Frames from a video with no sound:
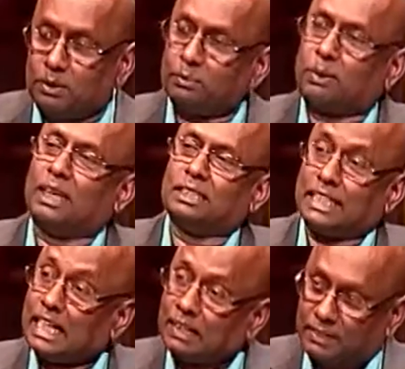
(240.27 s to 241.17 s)
பல
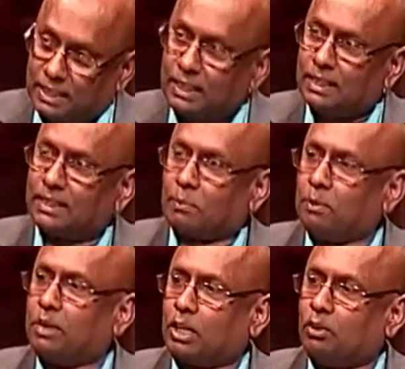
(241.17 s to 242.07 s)
சிங்களவர்கள் தமிழ்
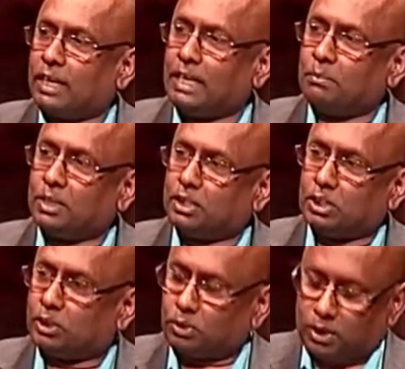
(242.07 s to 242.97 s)
மக்களுடைய
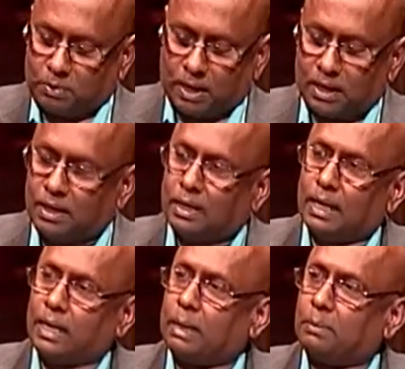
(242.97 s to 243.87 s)
இனப்பிரச்சனை தொடர்பாக
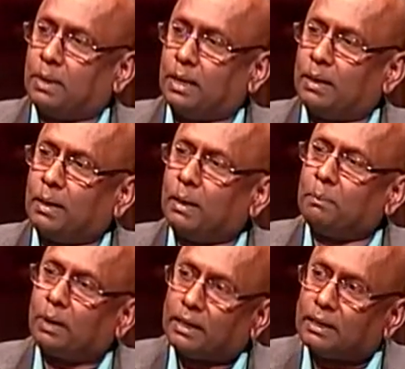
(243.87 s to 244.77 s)

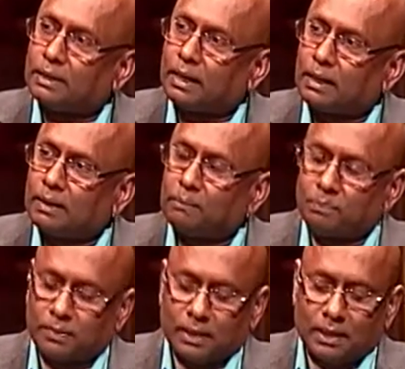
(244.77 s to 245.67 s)
பார்க்கின்றார்கள்
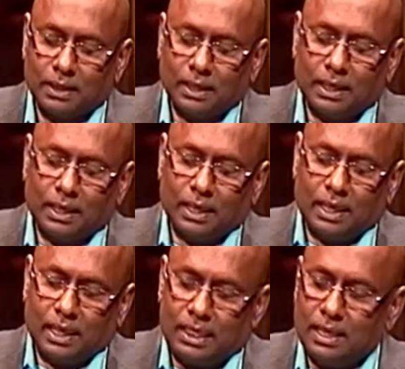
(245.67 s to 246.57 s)

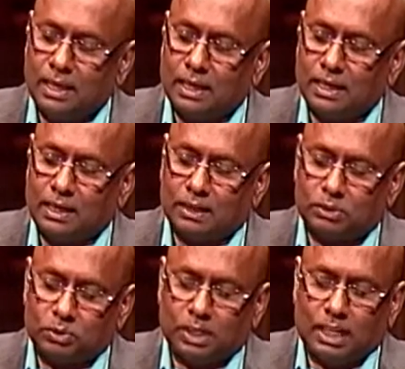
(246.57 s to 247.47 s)
இந்த
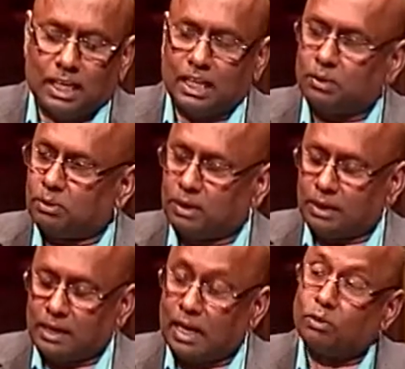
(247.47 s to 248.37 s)
சூழ்நிலையில்
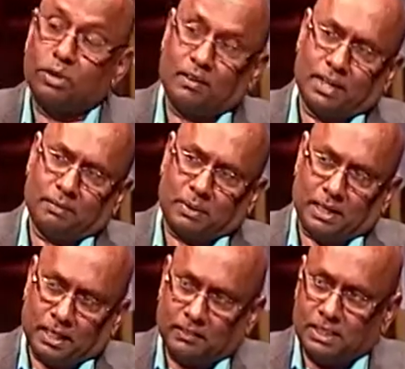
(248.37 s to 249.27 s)
நான் கூட அவரை பல
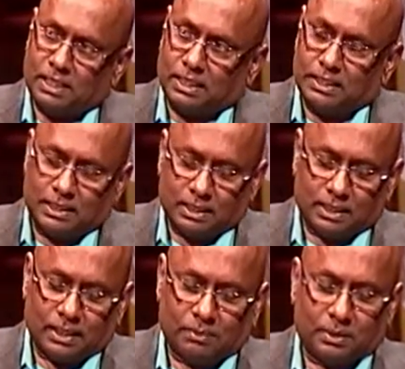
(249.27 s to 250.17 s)
தடவை
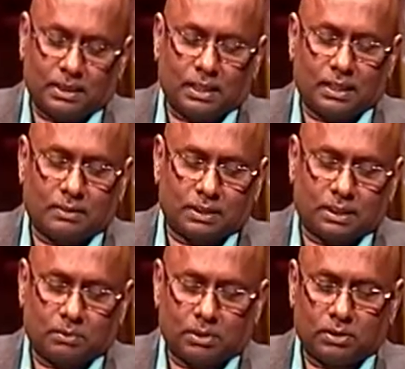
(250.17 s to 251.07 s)
சந்திச்சிருக்கின்றேன் பிரித்தானியாவை
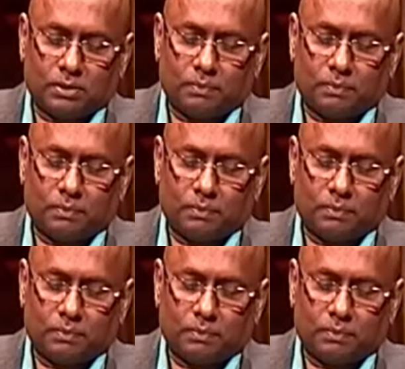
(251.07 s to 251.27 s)
சென்ற பொழுது